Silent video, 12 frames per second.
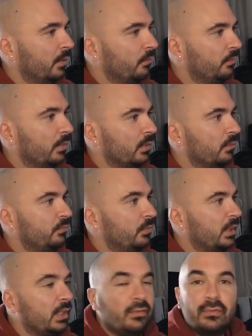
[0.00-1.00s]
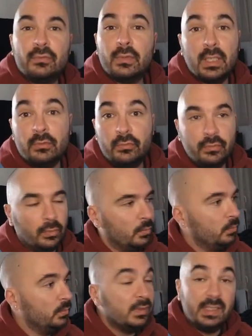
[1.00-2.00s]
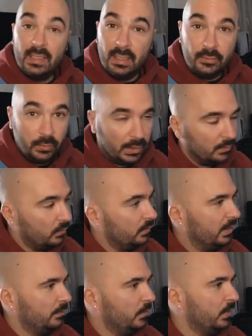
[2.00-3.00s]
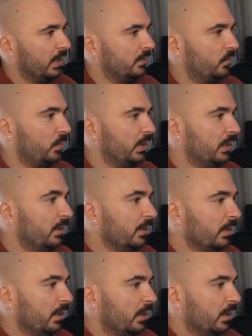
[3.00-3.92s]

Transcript: Vous, créez donc un nouveau compte, c'est gratuit, hein, totalement gratuit.